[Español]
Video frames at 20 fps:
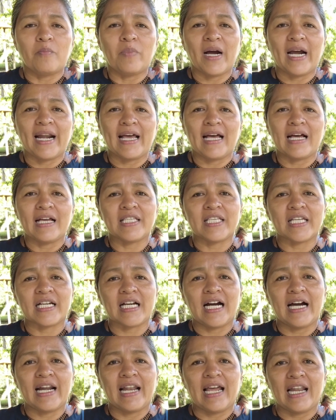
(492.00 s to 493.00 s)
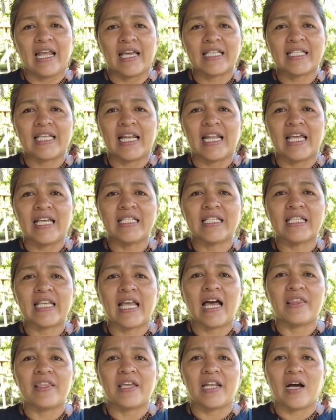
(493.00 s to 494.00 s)
para llegar a la
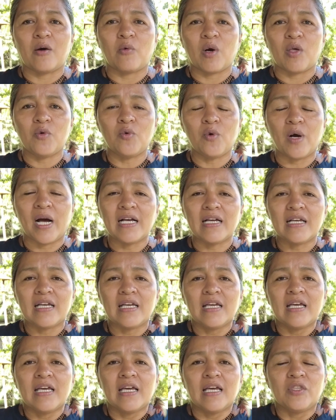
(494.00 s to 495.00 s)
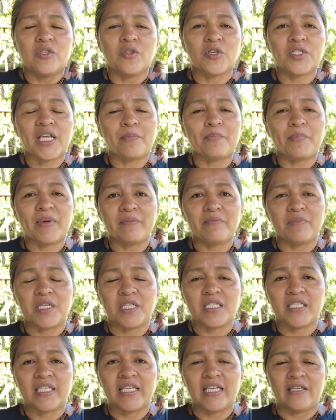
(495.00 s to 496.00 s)
excelencia de la guadúa, nos ha
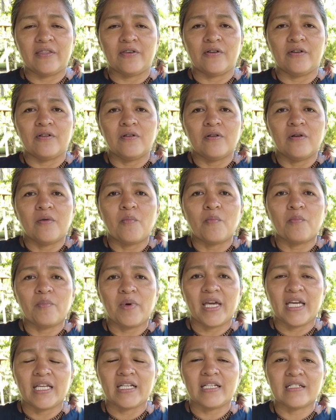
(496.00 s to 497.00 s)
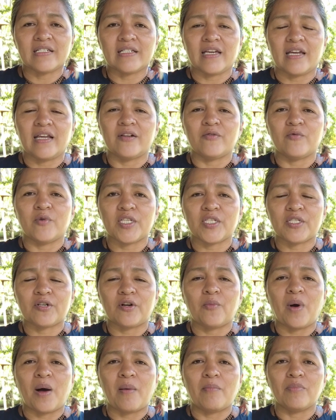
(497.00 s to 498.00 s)
permitido ver que
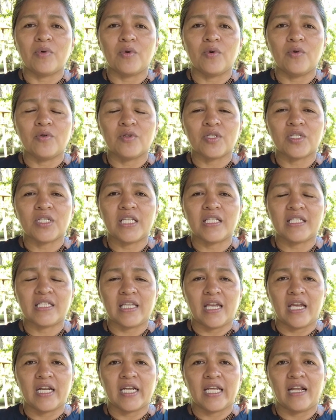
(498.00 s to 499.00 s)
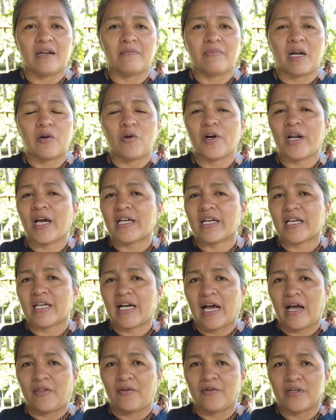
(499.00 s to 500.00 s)
nuestro bambú sí tiene el valor
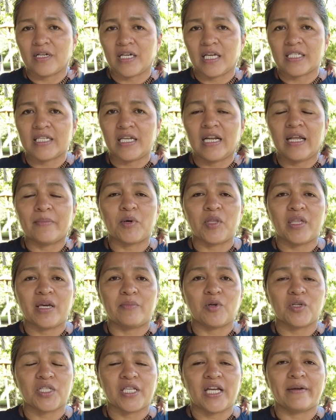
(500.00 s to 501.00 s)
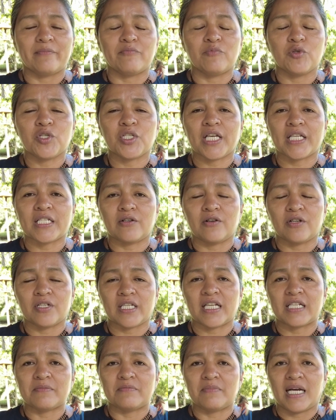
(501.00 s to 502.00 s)
agregado, que sí le podemos dar muchas
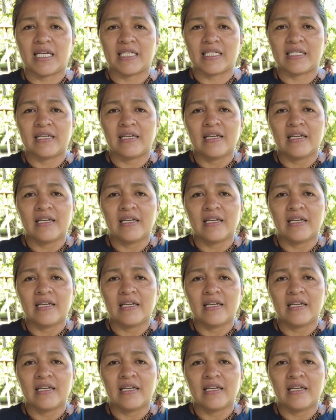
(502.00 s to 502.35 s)
cosas más.